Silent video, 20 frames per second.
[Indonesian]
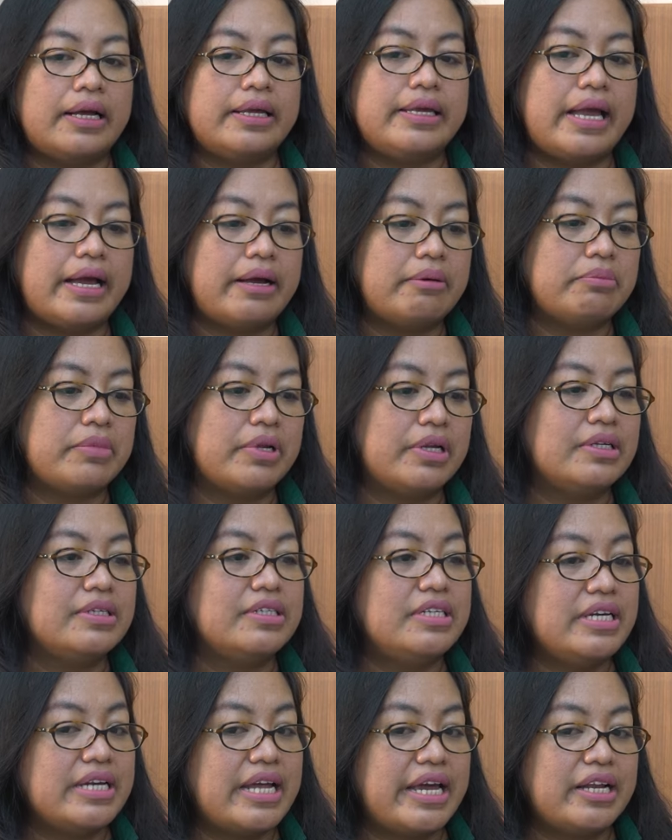Ya
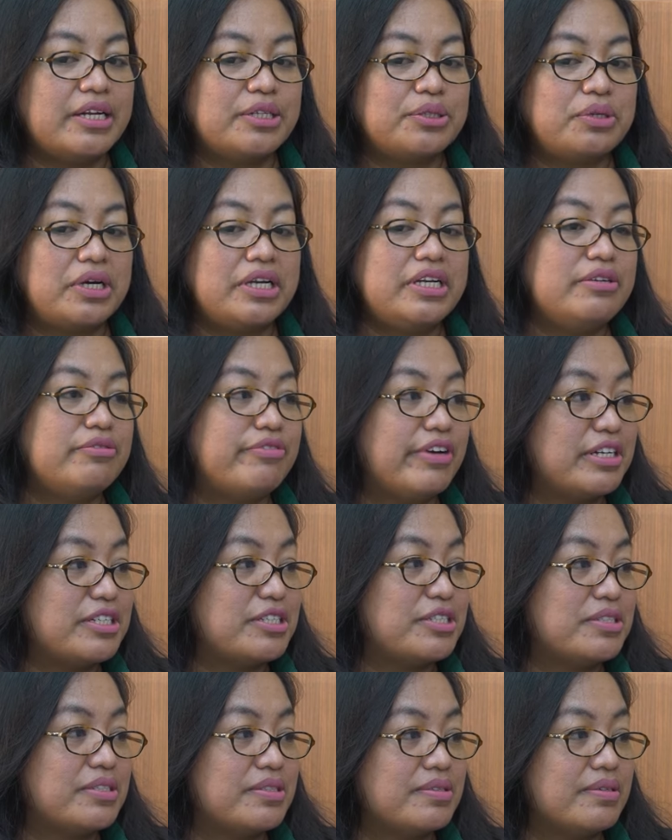denial itu kan
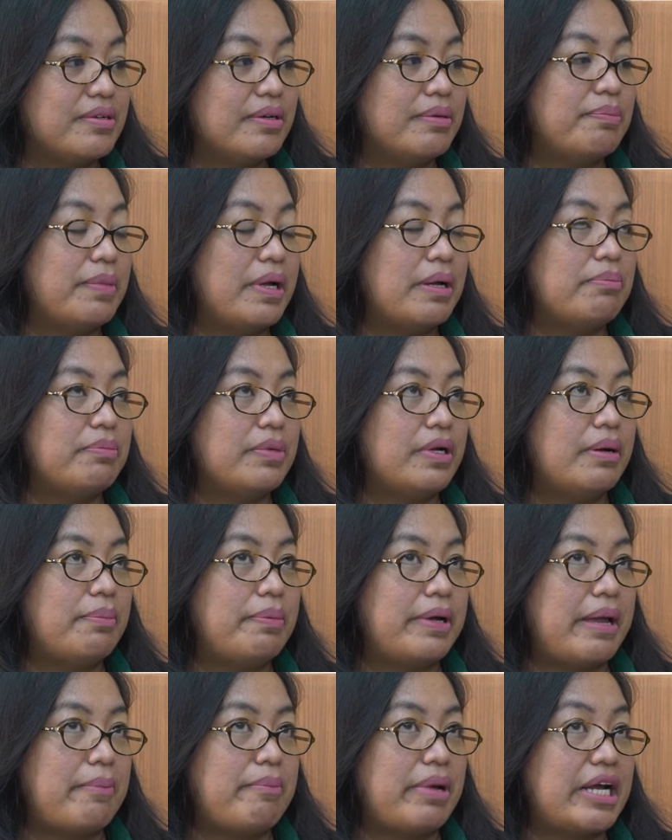defense
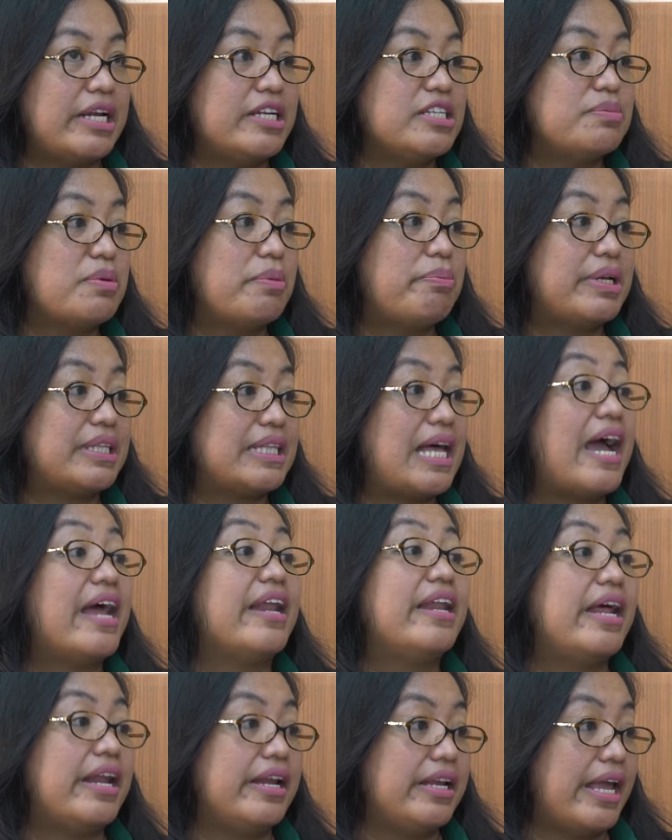apa ya mekanisme
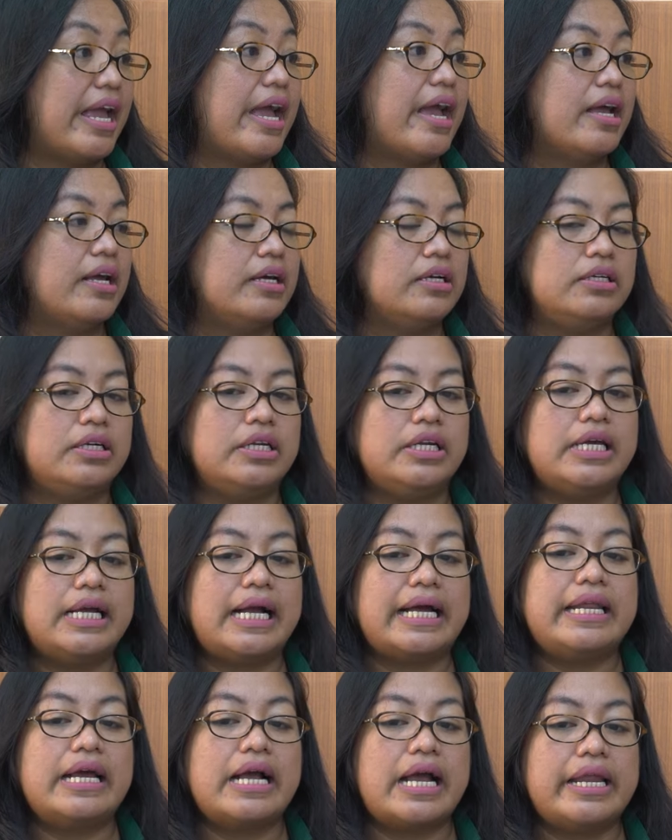pertahanan ya. Okay. Jadi
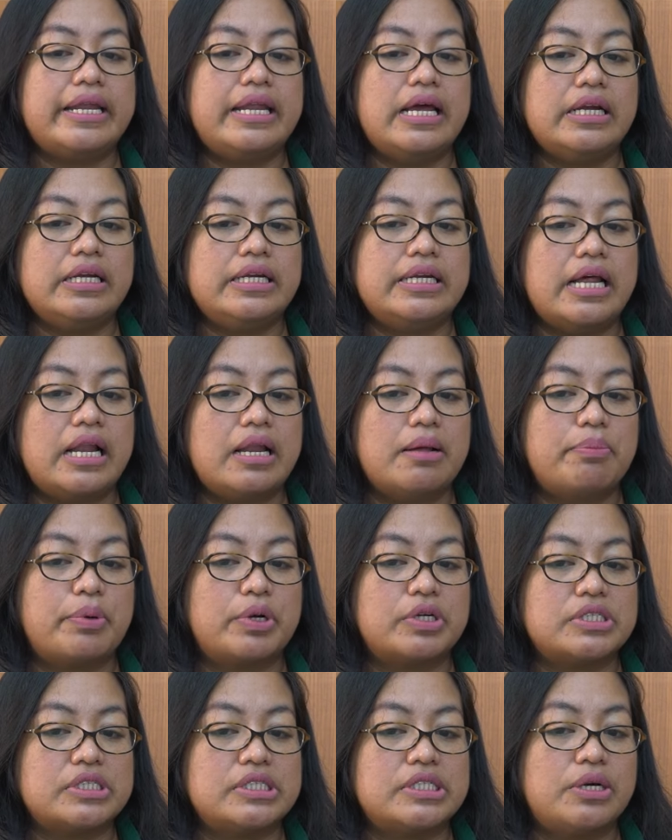kadang-kadang di dalam
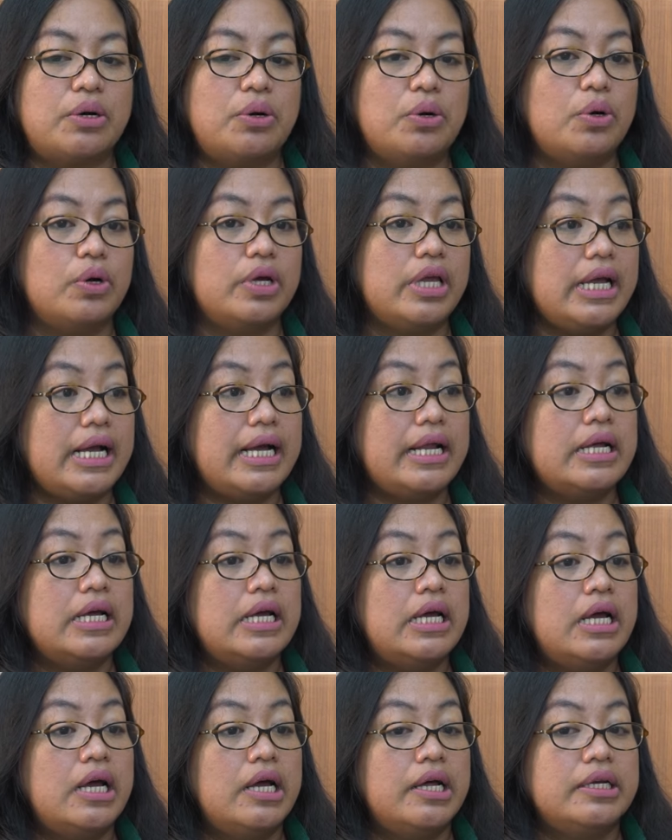proses psikologi
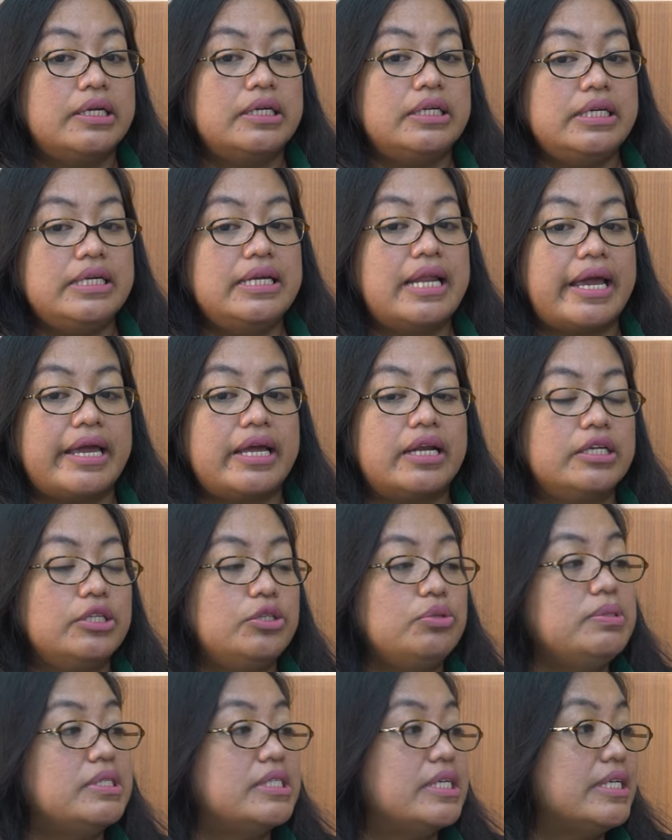denial
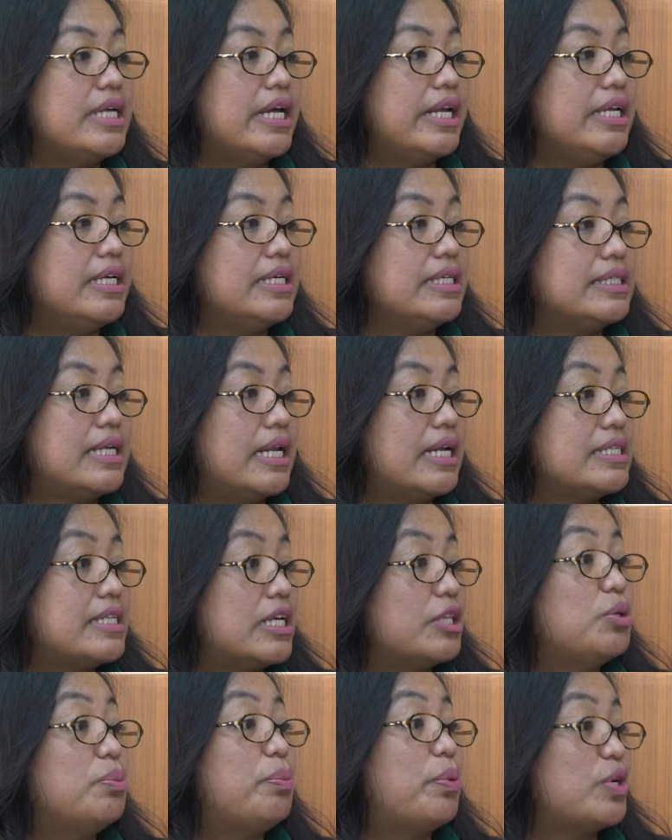itu bisa jadi salah
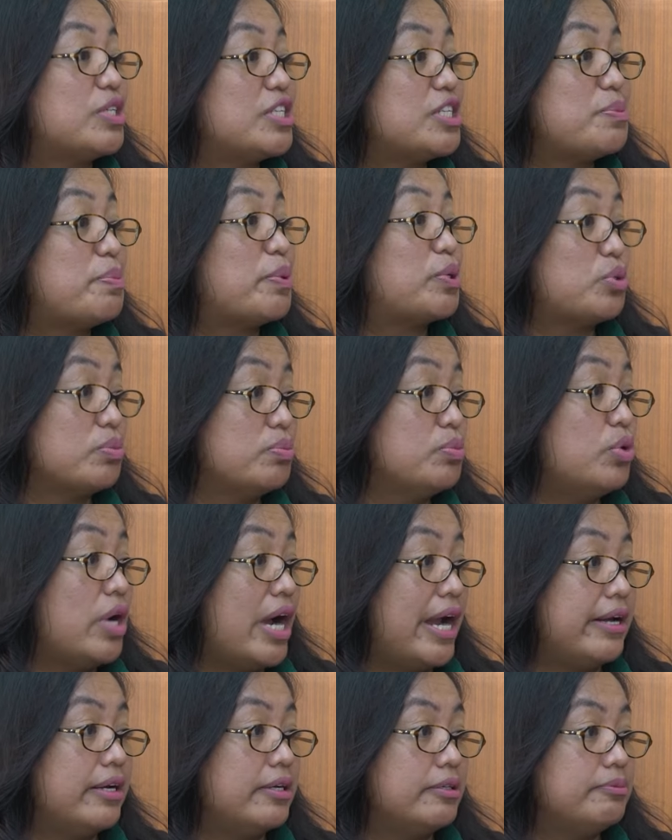satu proses
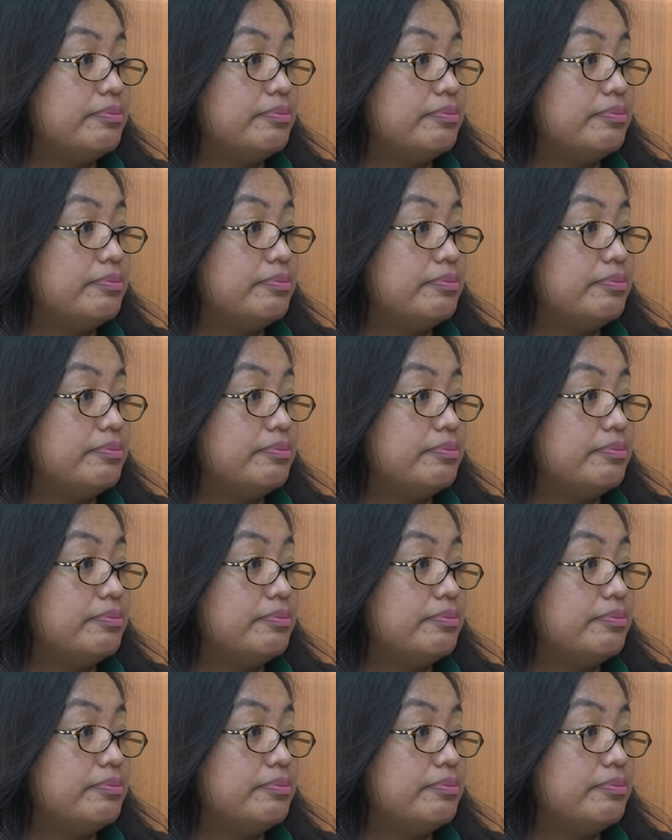pertumbuhan.